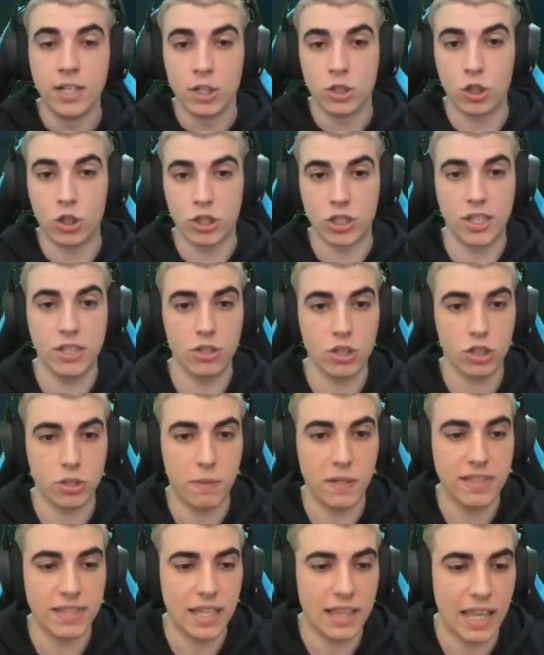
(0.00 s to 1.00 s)

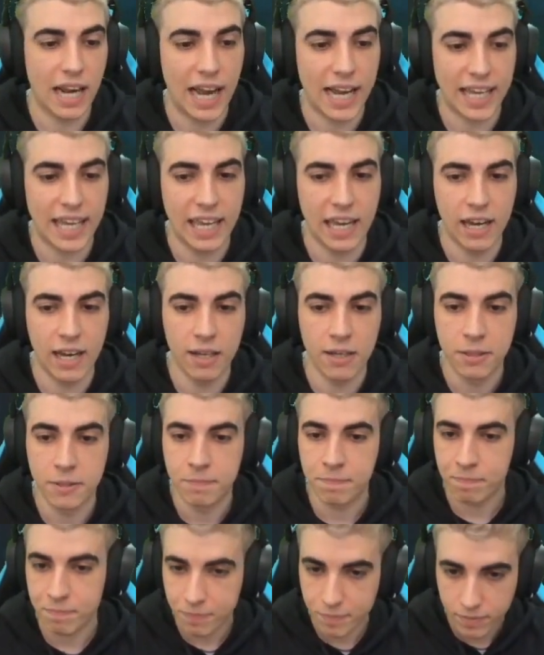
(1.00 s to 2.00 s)
220 de la kill
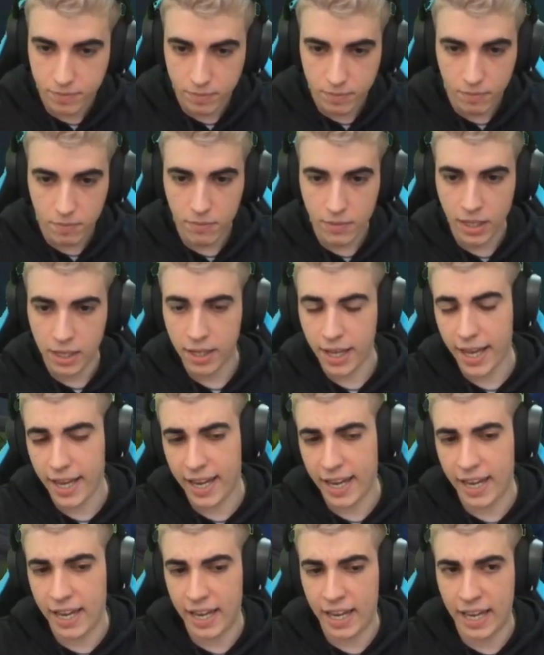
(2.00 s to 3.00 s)

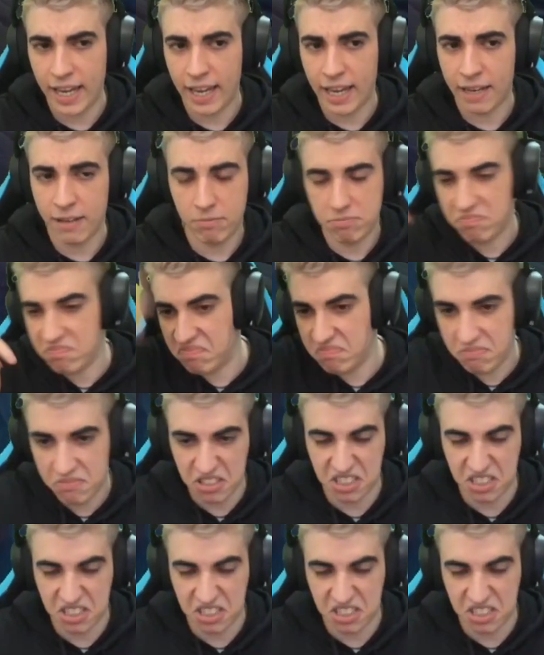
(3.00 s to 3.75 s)
eh, no